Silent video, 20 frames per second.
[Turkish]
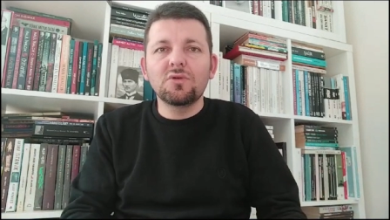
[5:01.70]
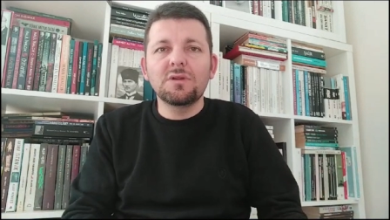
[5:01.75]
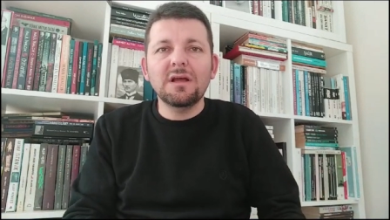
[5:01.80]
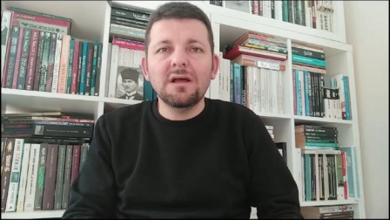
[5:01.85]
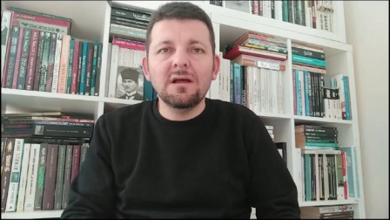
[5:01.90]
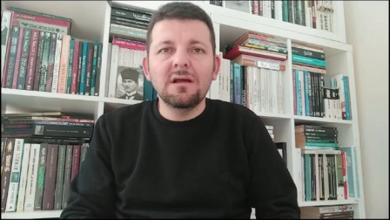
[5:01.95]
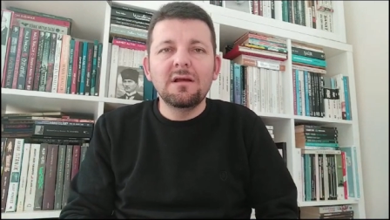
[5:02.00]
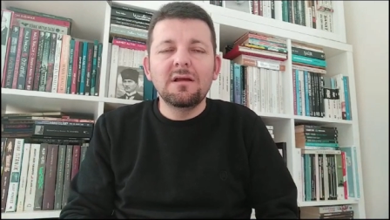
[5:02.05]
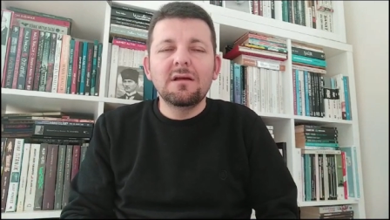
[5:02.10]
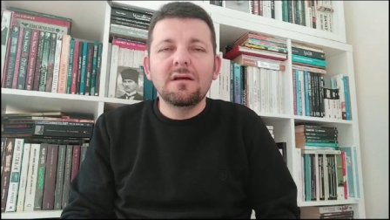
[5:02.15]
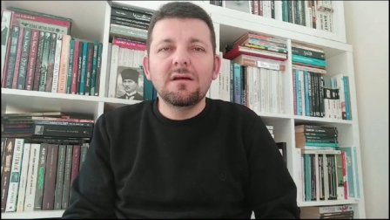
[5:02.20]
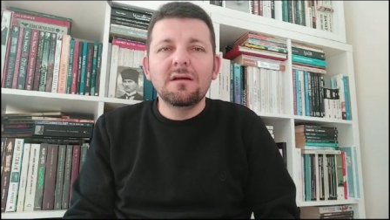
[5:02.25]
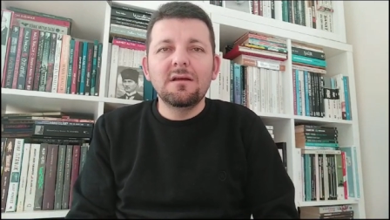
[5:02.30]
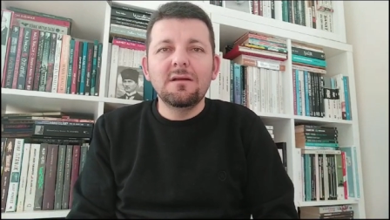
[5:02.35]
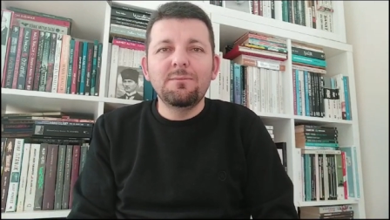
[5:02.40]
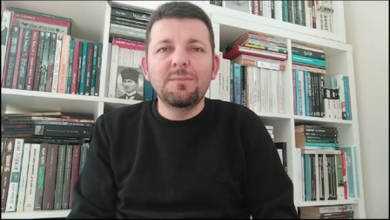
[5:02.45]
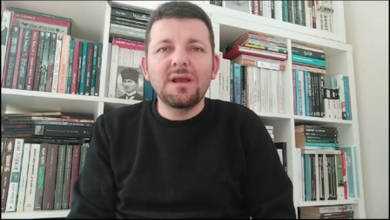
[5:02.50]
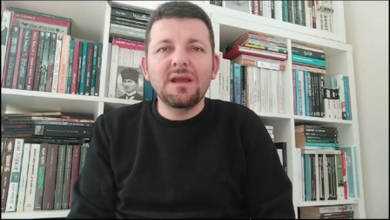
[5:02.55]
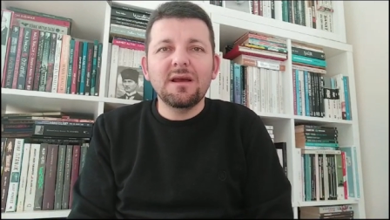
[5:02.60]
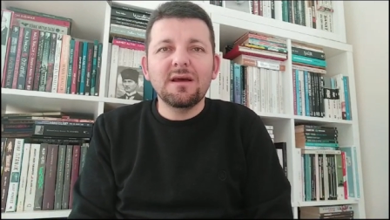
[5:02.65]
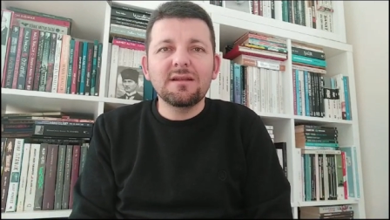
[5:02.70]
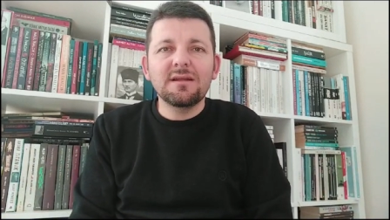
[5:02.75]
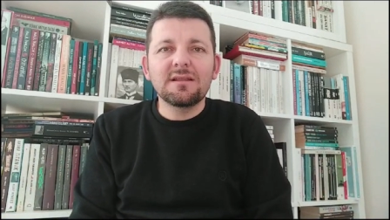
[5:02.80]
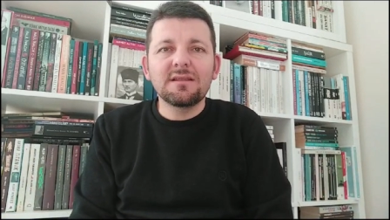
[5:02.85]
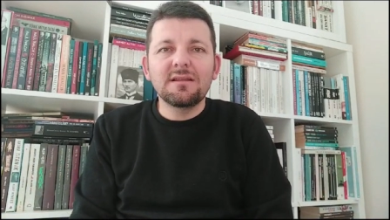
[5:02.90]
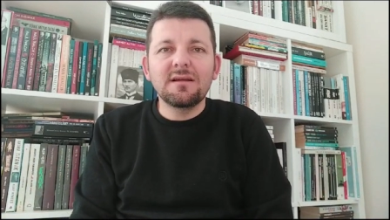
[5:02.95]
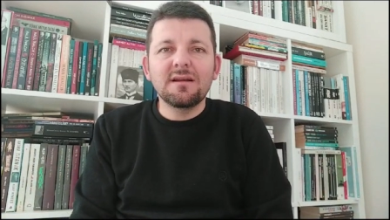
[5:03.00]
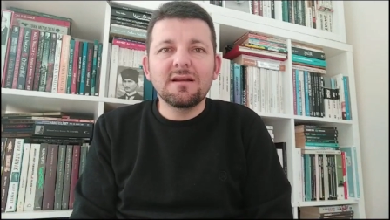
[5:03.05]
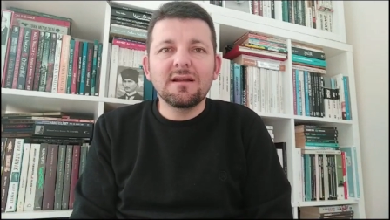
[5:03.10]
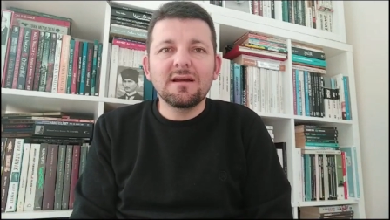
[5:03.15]
tutun da e,
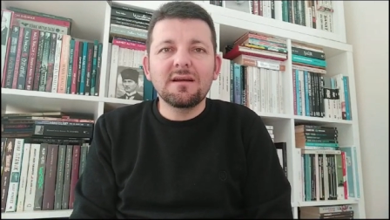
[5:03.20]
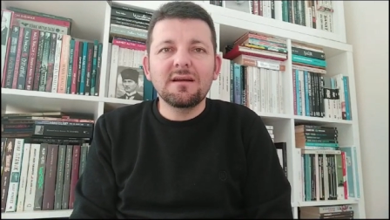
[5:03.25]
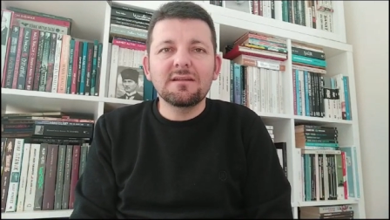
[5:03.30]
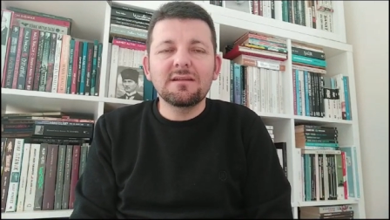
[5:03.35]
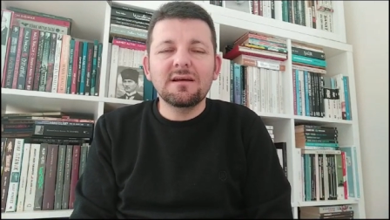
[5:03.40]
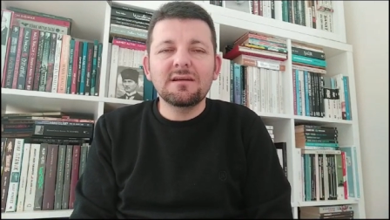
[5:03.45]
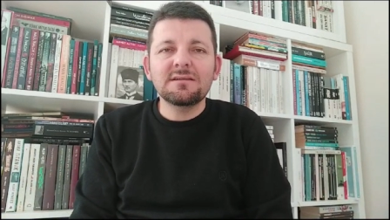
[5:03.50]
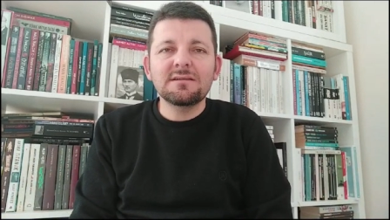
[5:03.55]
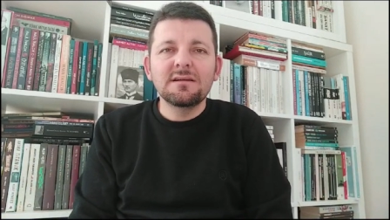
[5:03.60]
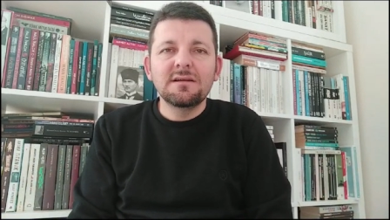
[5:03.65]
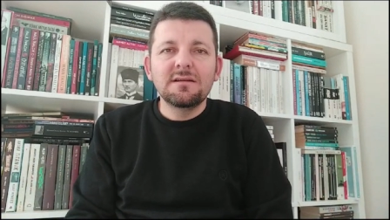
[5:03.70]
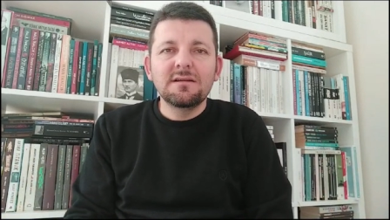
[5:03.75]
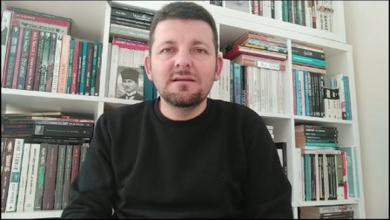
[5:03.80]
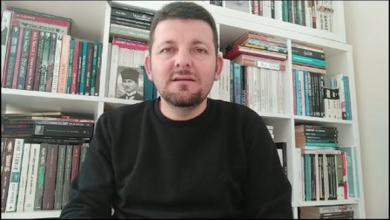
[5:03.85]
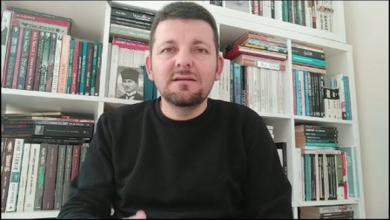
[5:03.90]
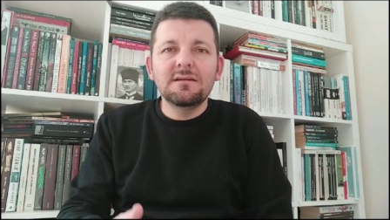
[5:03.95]
beyanatlarına kadar,